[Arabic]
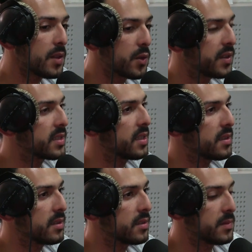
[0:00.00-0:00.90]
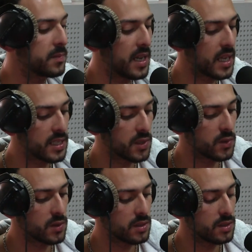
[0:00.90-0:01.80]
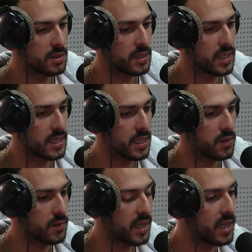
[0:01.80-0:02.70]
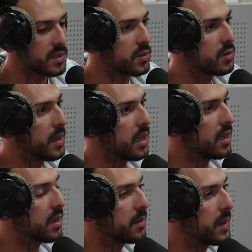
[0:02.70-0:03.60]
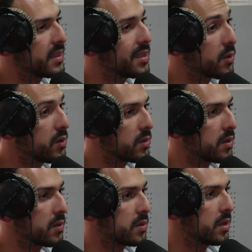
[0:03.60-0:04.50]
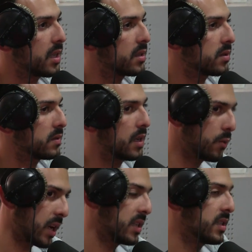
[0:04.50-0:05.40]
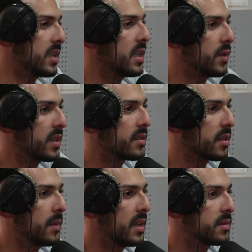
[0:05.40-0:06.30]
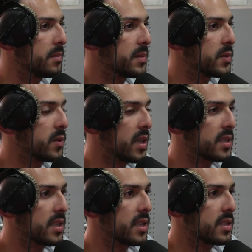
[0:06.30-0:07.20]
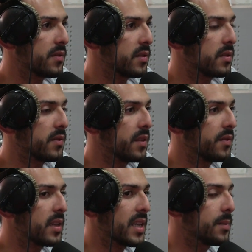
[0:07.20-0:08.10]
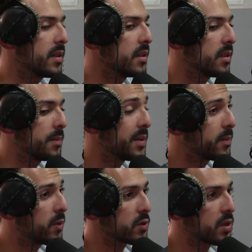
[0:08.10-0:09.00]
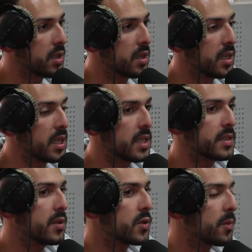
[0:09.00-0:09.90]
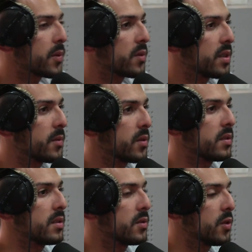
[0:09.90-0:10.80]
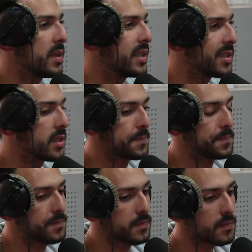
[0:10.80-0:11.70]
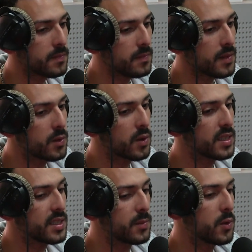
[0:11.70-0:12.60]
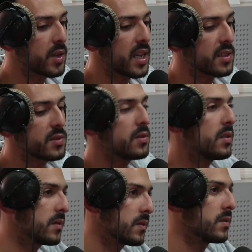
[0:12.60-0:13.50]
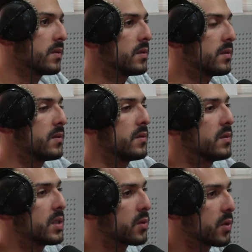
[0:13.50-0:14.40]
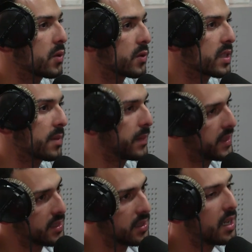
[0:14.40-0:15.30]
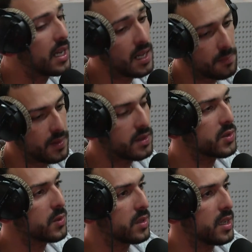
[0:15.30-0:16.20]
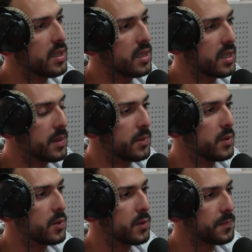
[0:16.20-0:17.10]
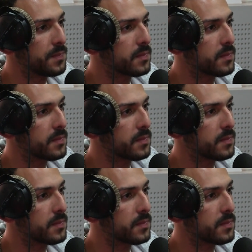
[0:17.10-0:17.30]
27 الحق قد يكون يعني كاين كراسيون مع مع تيكو تيكو هو راه ديجا عنده واحد تيتخ معاه تما سميتو درجه درجه في لافان كيعمل بيت بوكس اوكي سي لو شامبيون دي موند 2010 تخي بيان اوكي غادي نعملو اون كرياسيون واخا غتكون اون كونسير مع بعضياتنا ابار الشو ديالي بوحدو غادي